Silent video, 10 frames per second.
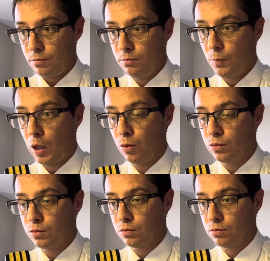
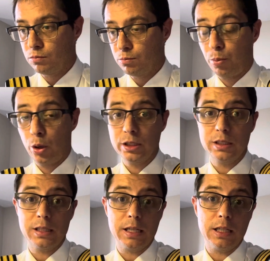Então pode
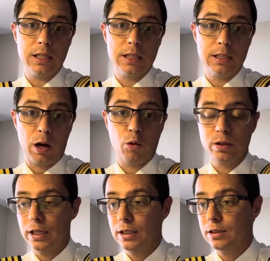ser que, que
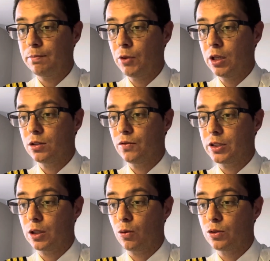aconteça se
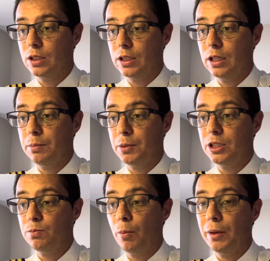você conseguir
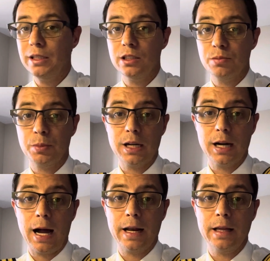principalmente
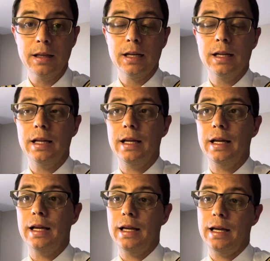explicar, né?
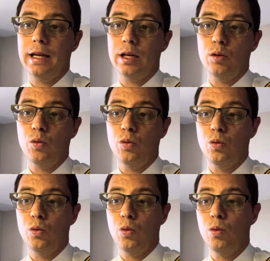É,
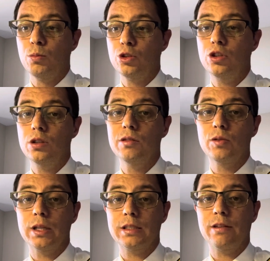o, o,
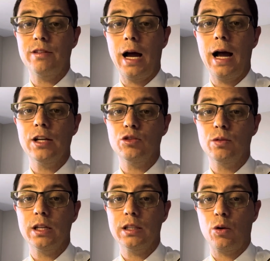motivo dessa viagem, o
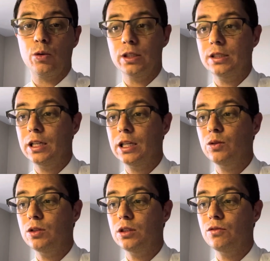que está
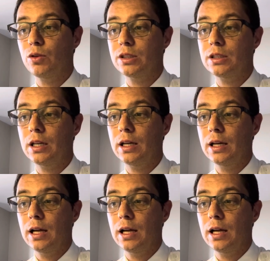acontecendo e se você